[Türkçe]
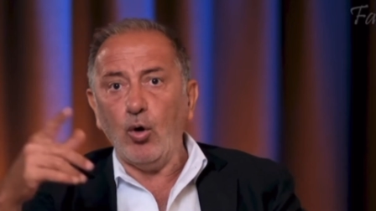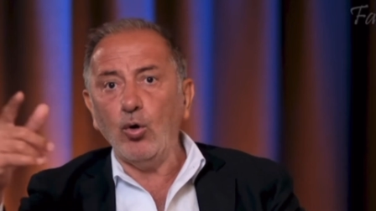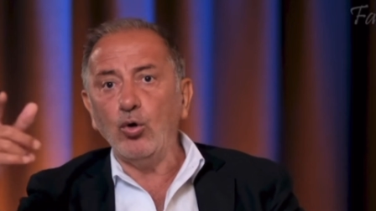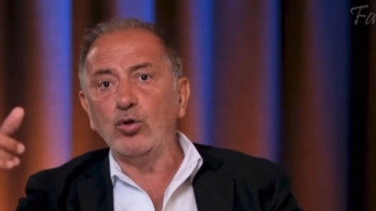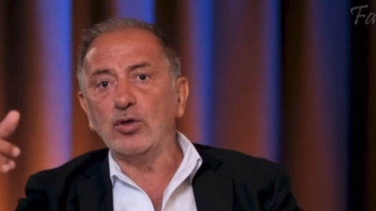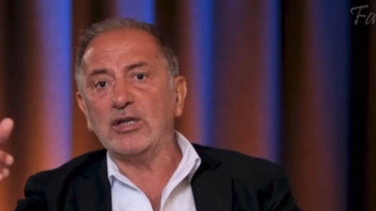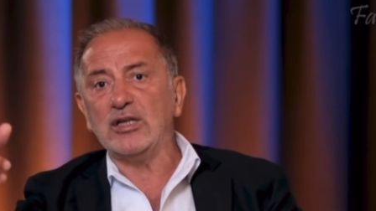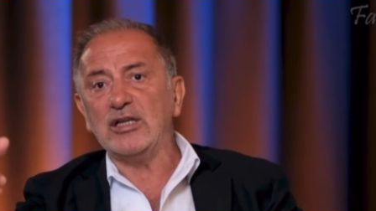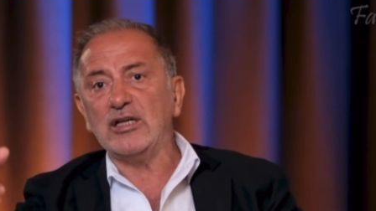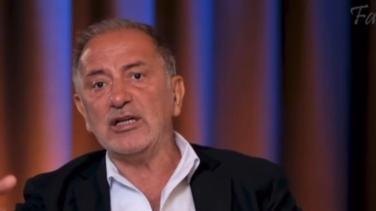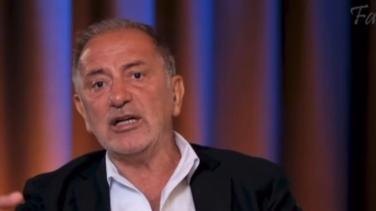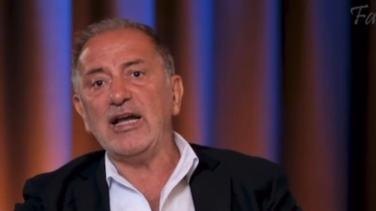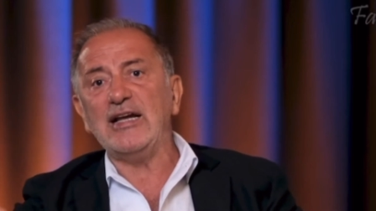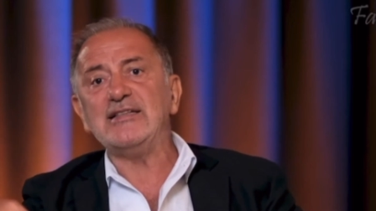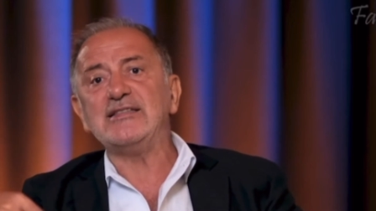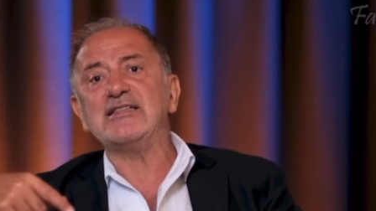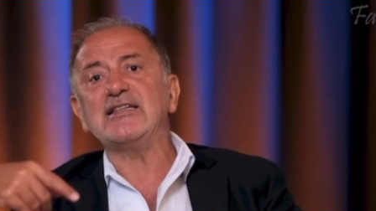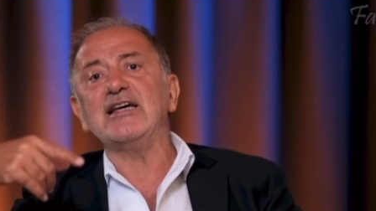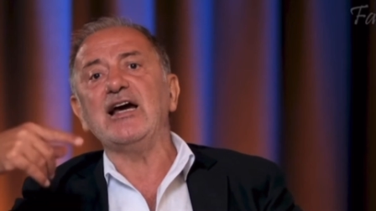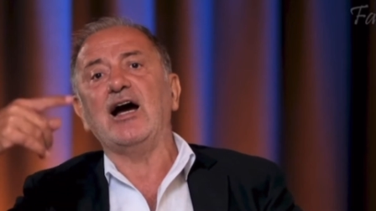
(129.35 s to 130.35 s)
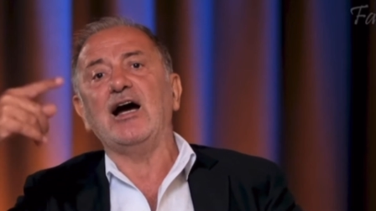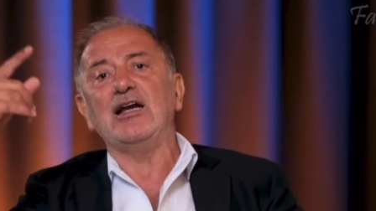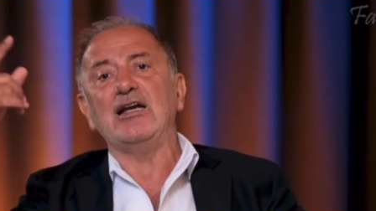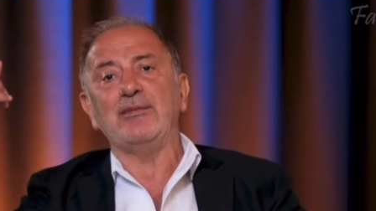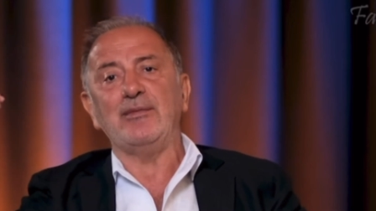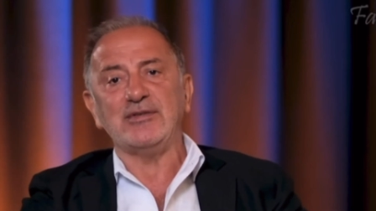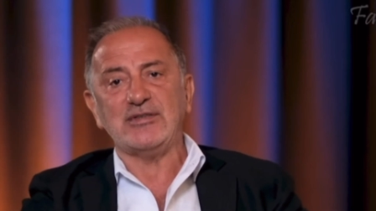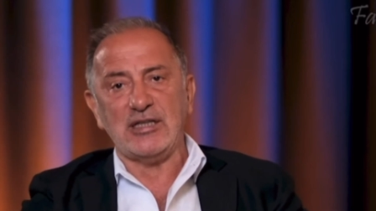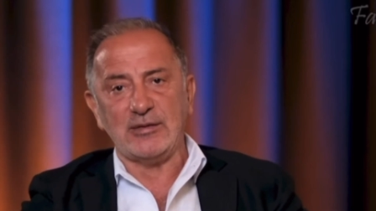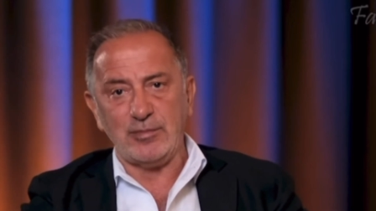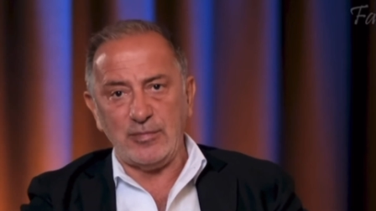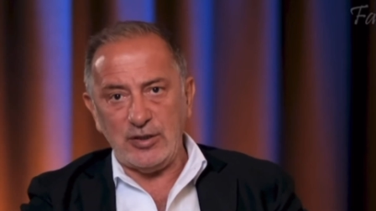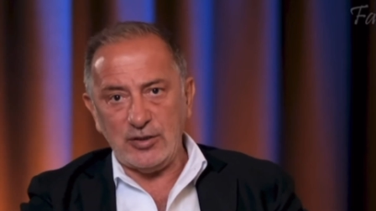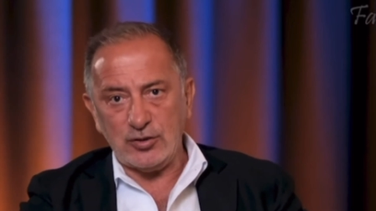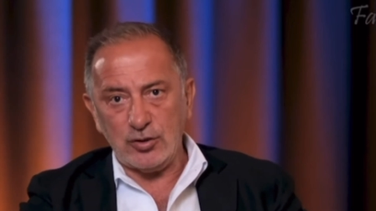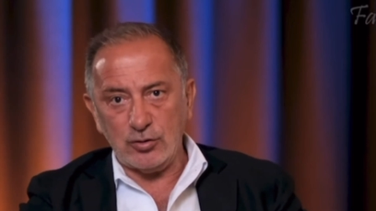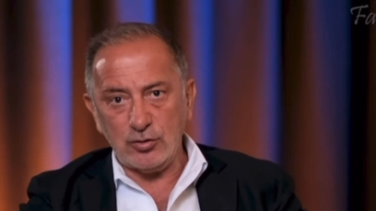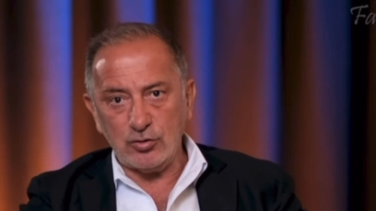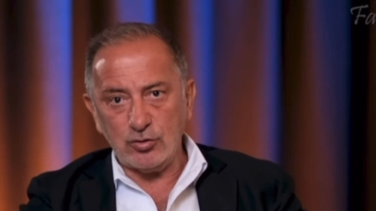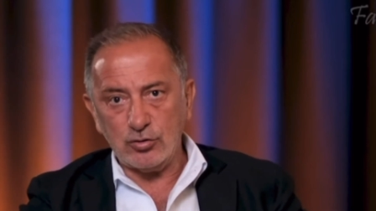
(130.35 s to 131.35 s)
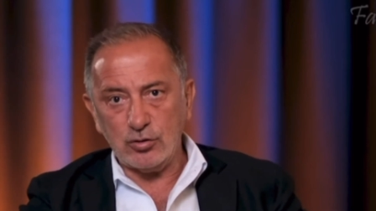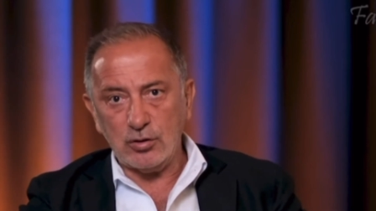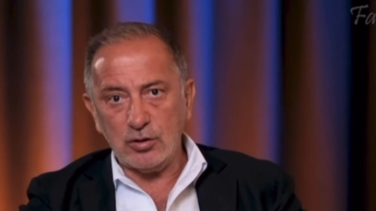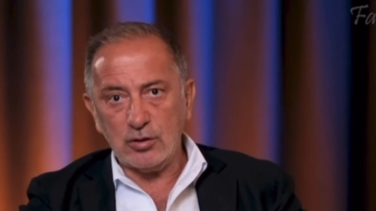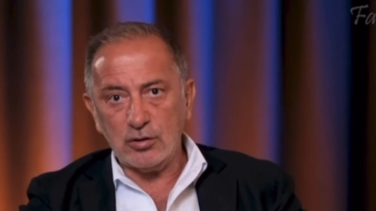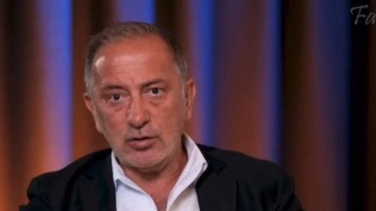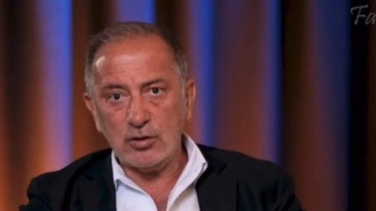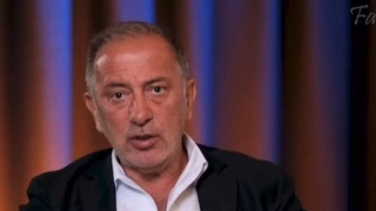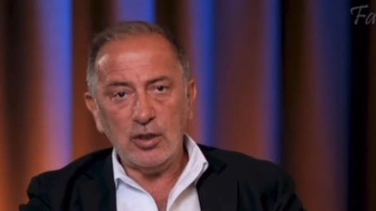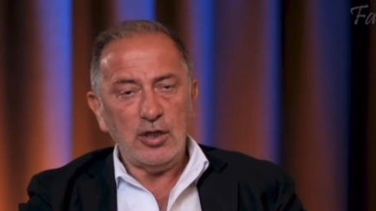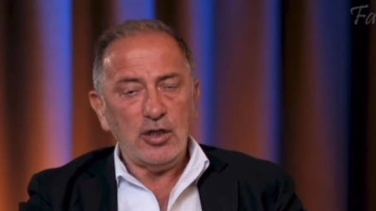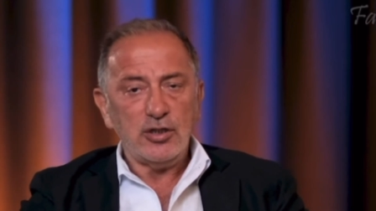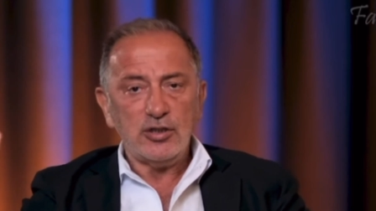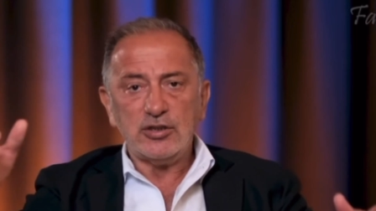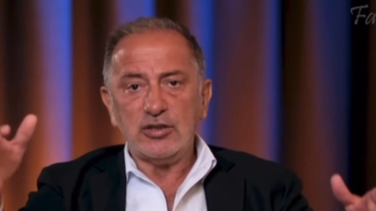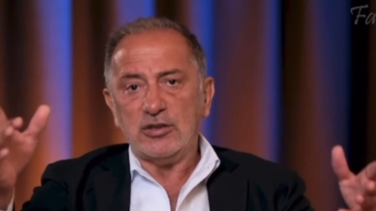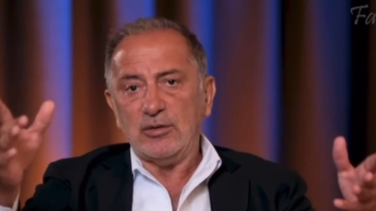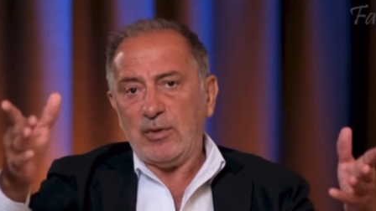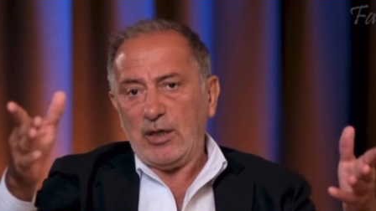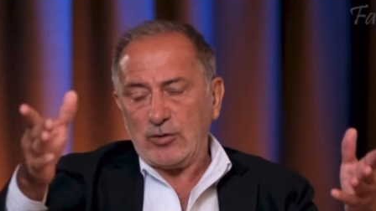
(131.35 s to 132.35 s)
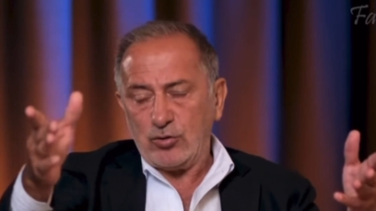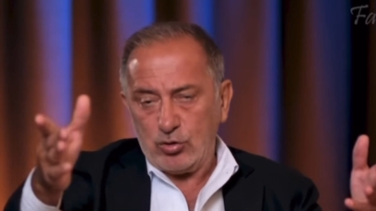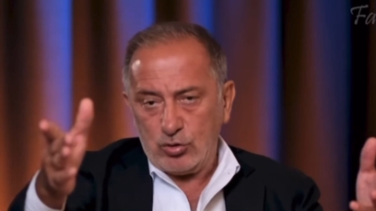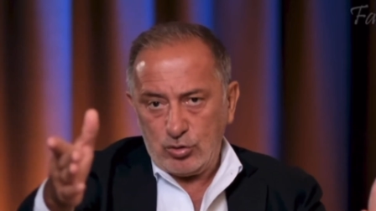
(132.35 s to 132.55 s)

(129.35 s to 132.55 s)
Çünkü kesintisiz doğru işleyen bir düzen kurulmadı.